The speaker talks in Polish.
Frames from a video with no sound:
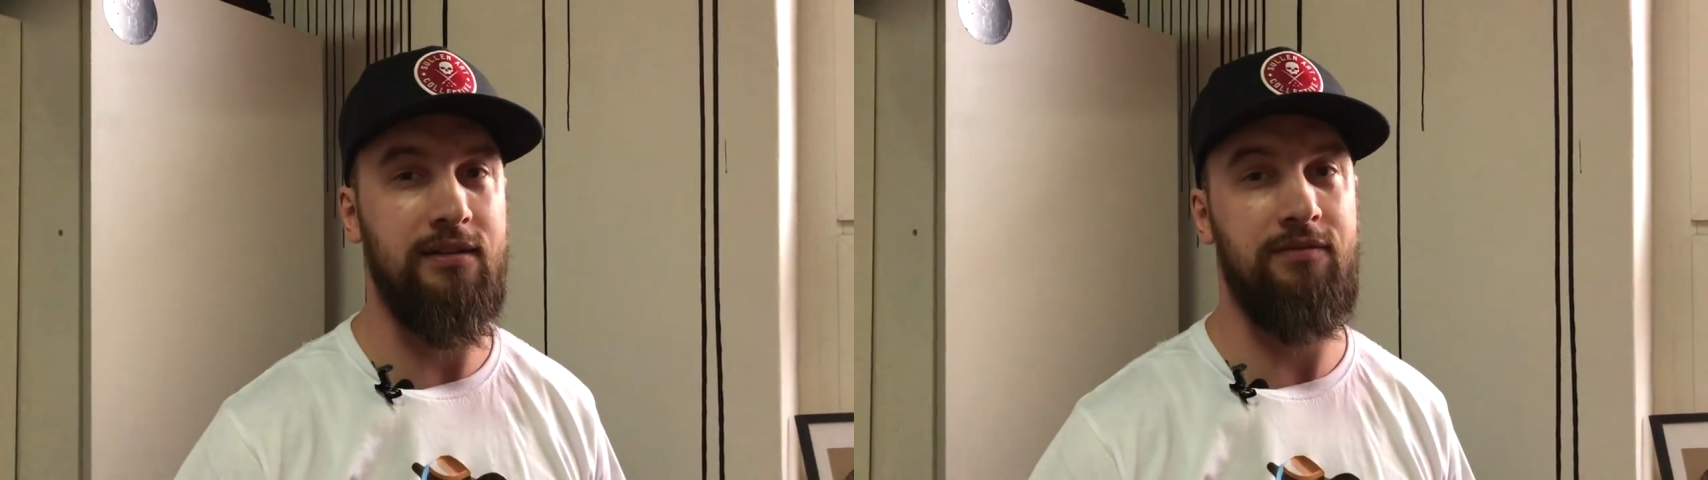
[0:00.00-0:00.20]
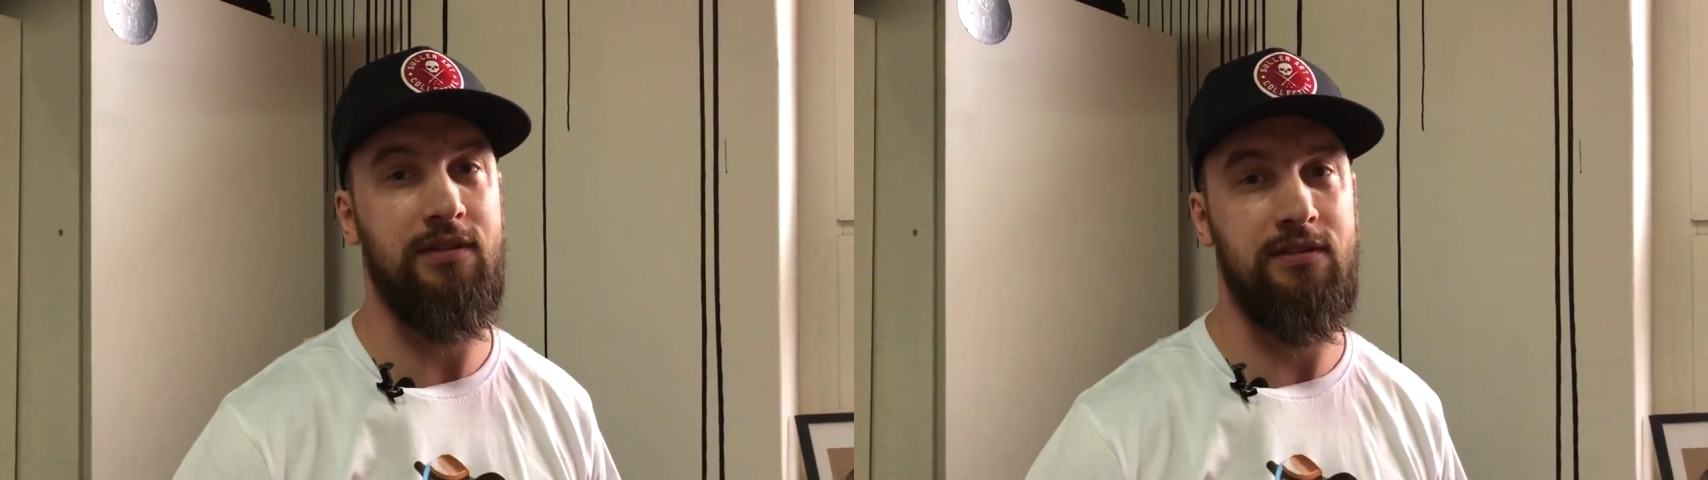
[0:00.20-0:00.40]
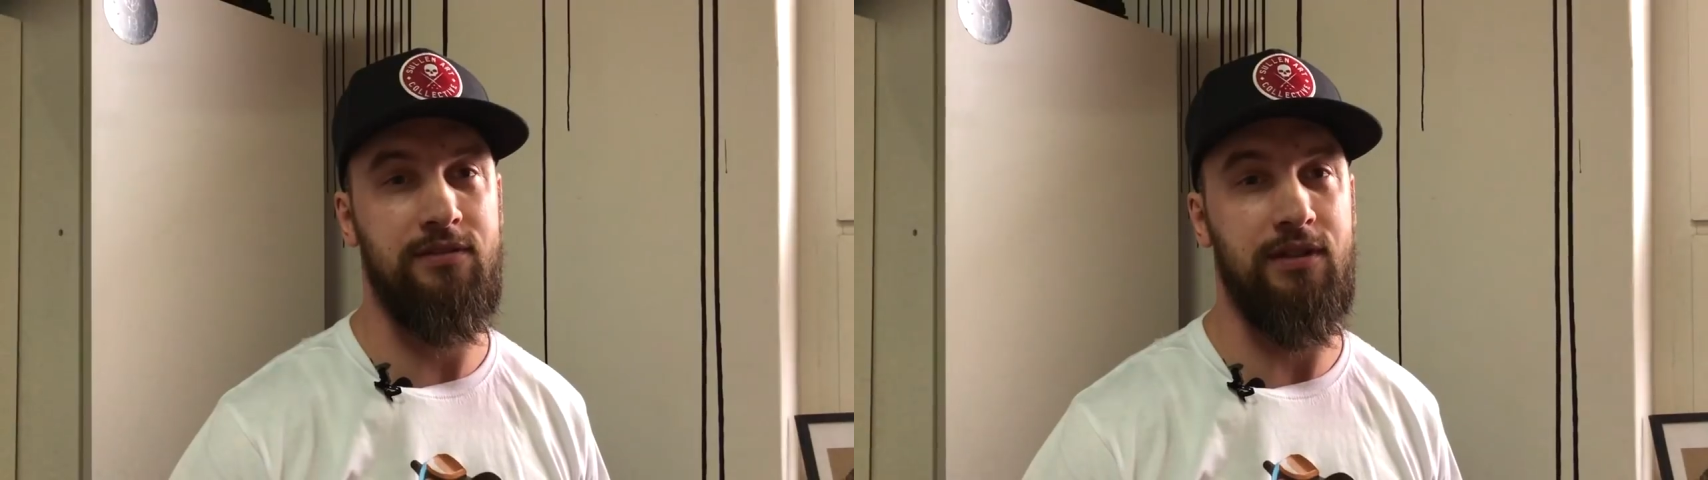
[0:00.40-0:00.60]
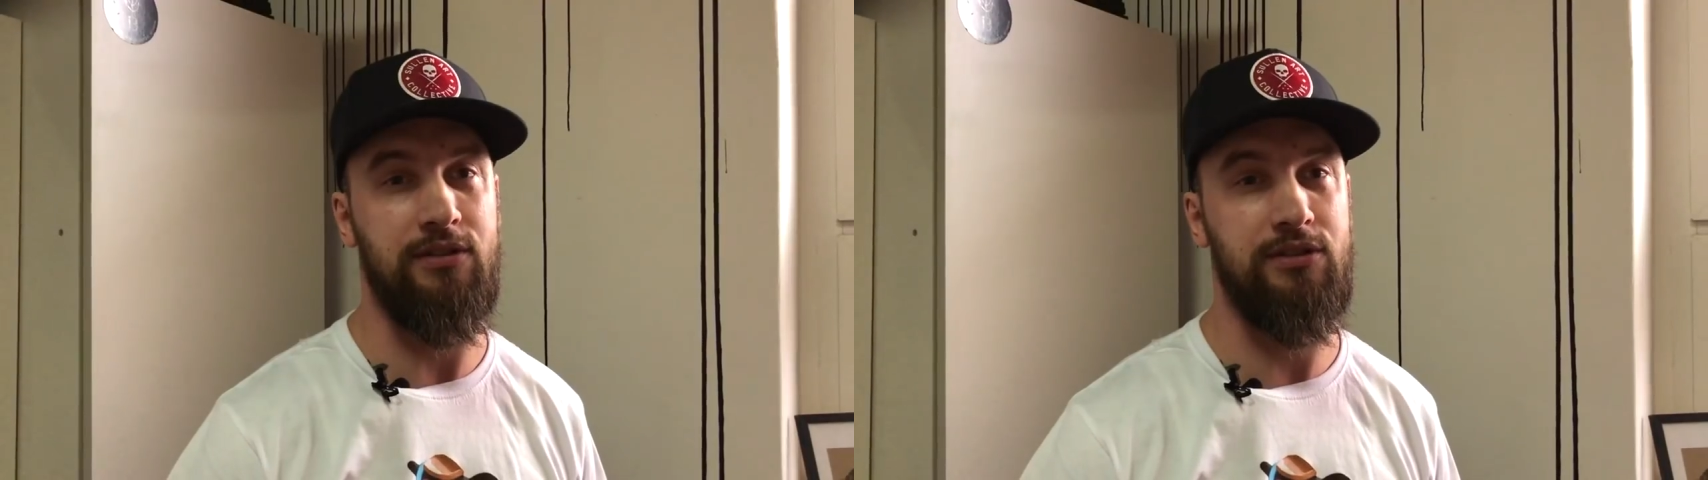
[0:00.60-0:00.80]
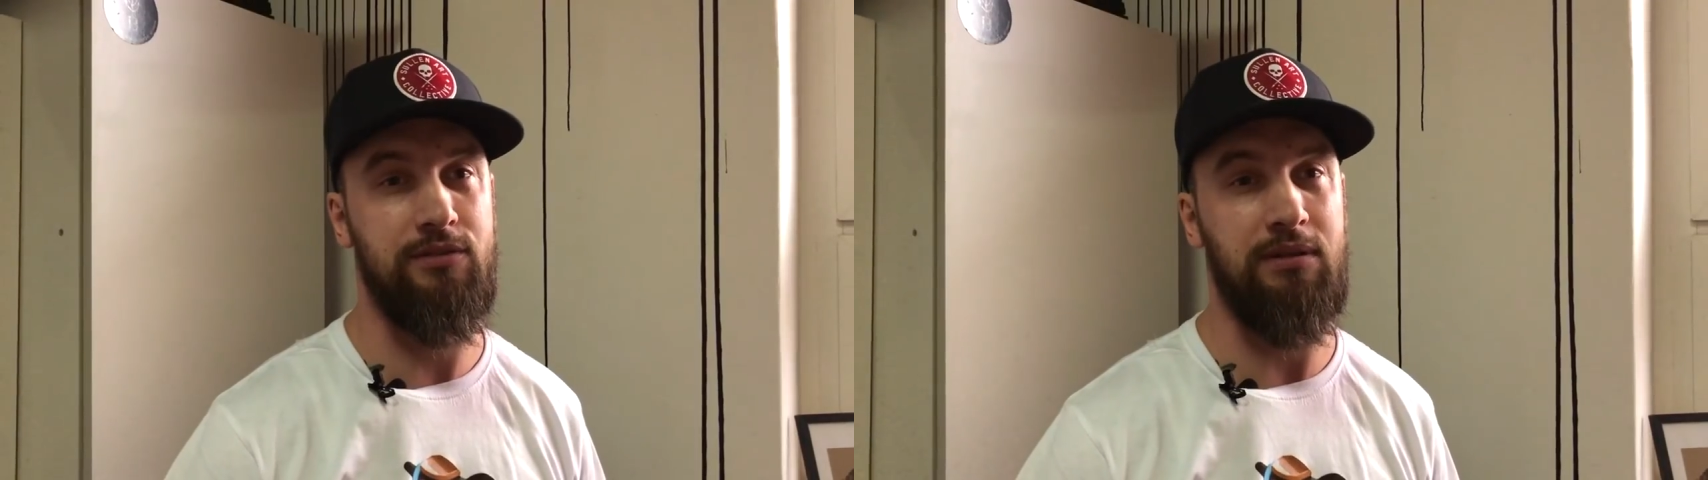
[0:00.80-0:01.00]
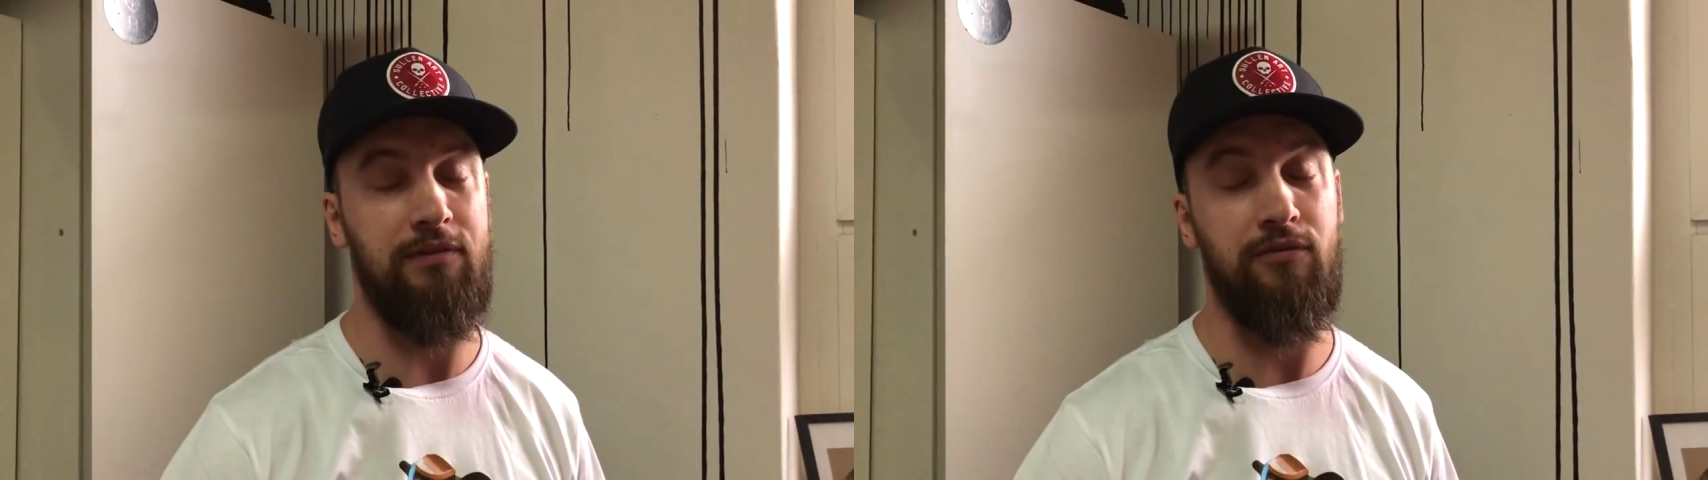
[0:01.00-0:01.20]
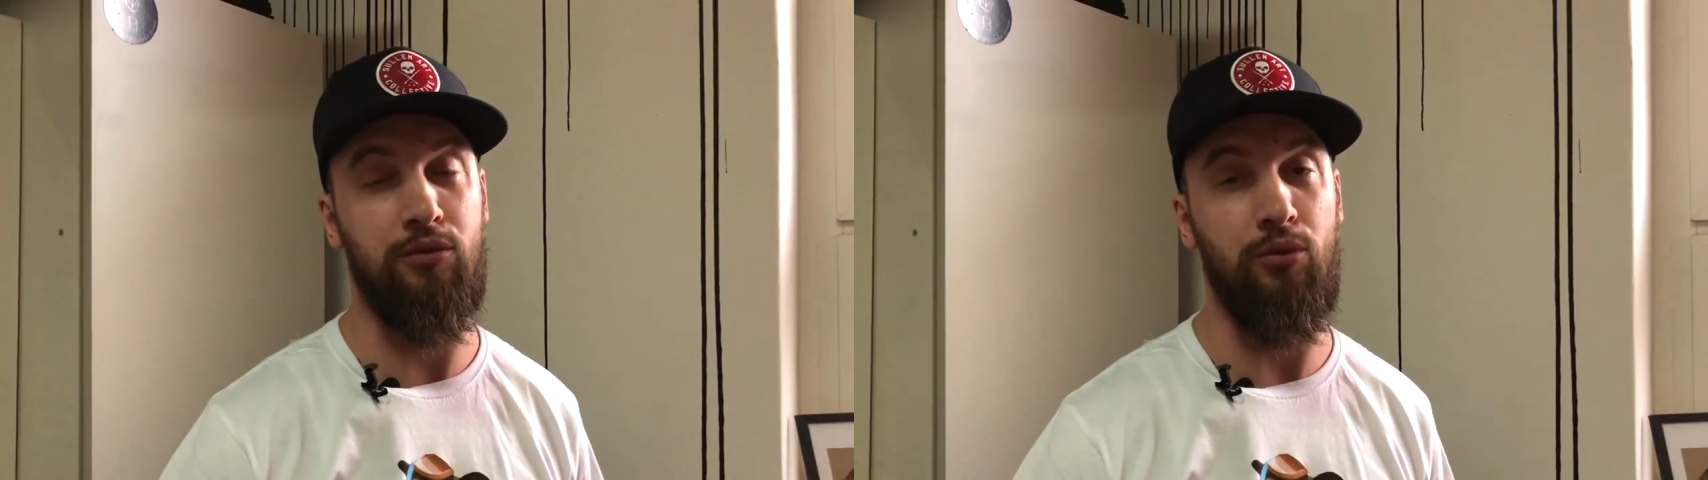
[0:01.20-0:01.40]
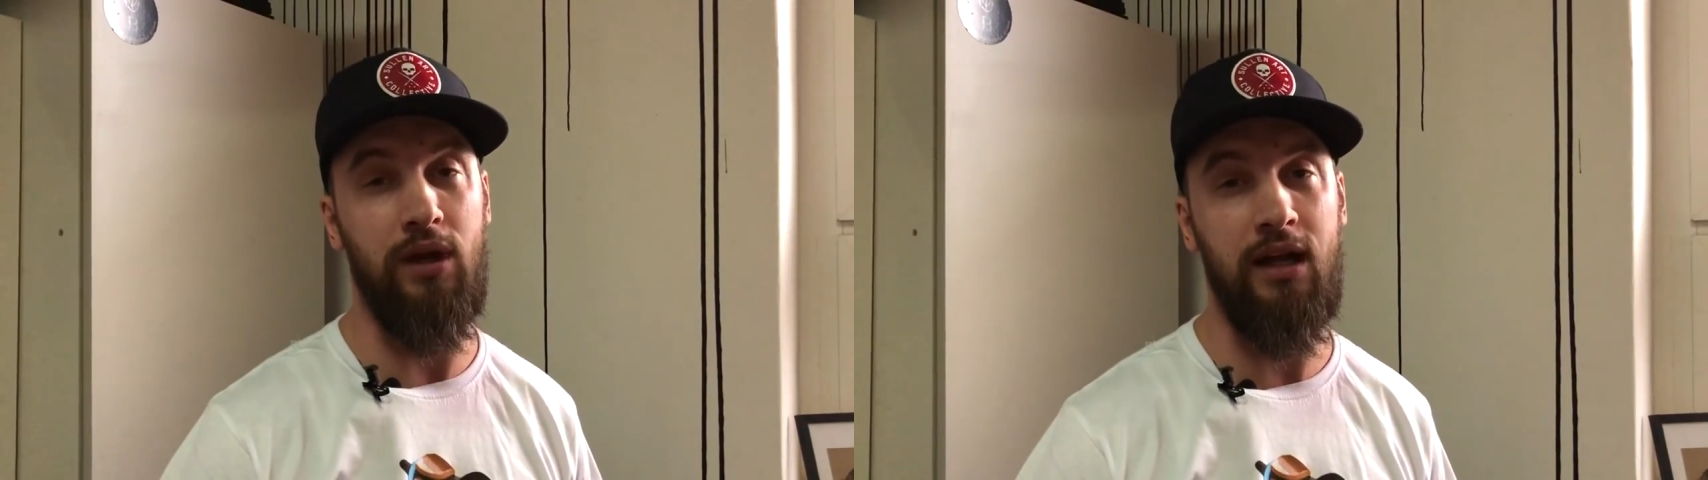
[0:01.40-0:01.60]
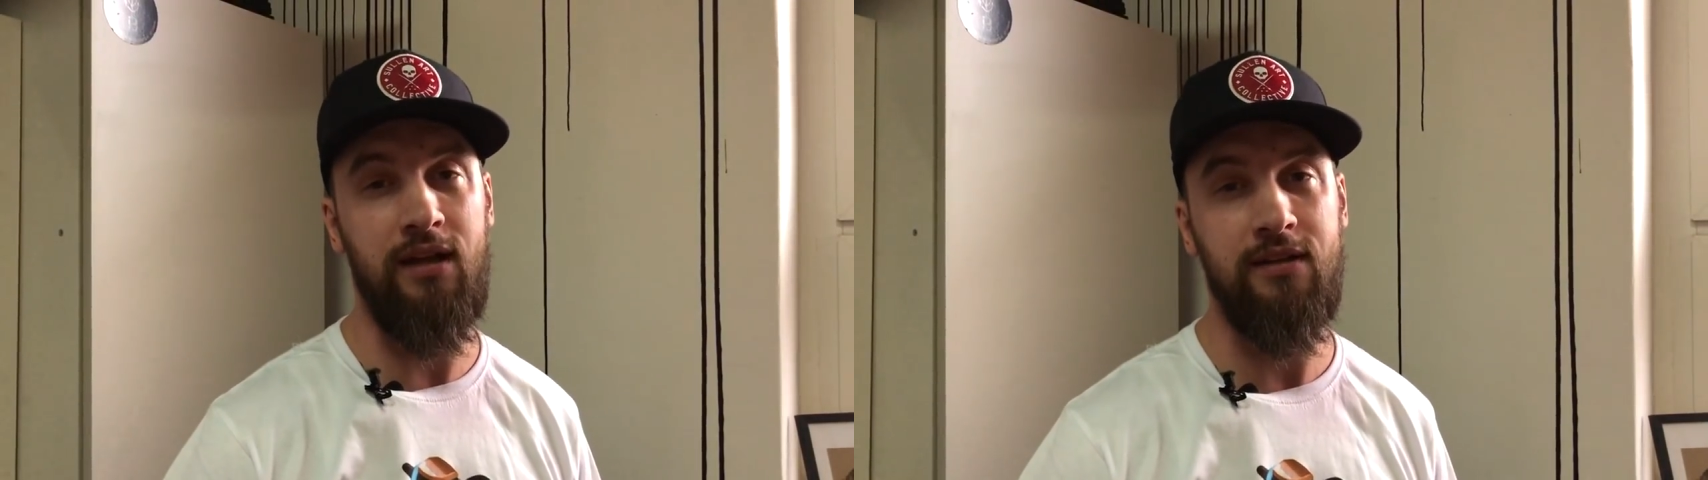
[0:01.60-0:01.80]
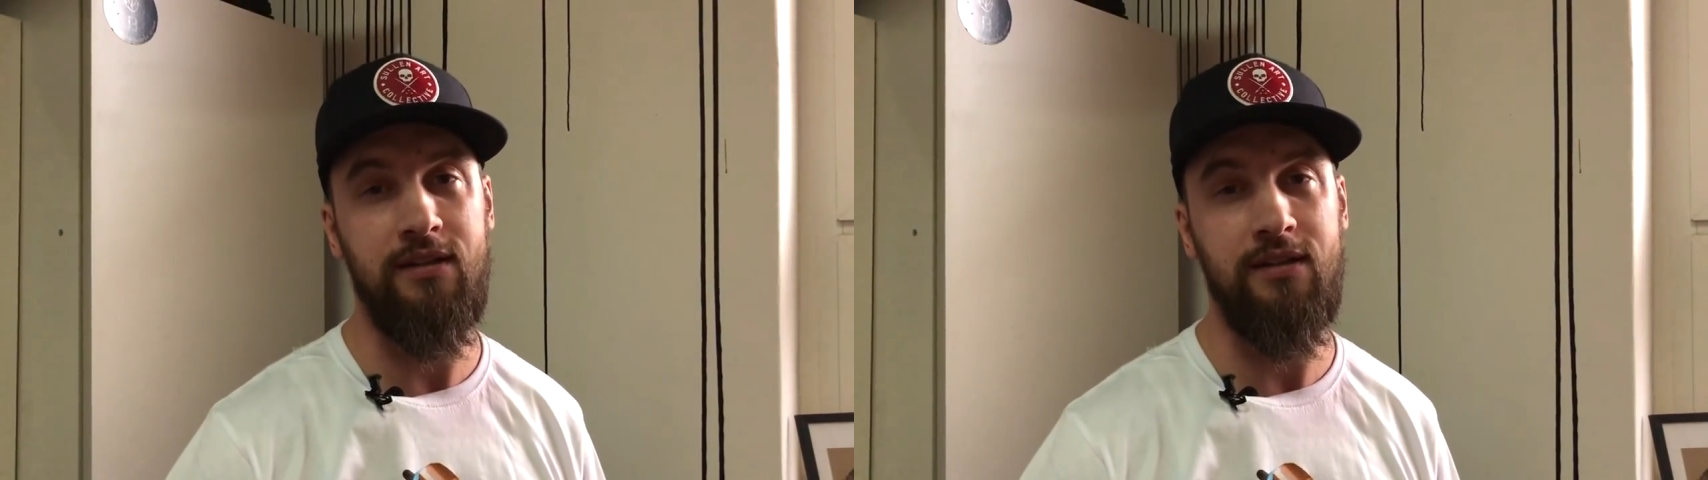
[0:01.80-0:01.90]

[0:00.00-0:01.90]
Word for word: nawet wręcz prawie w ogóle.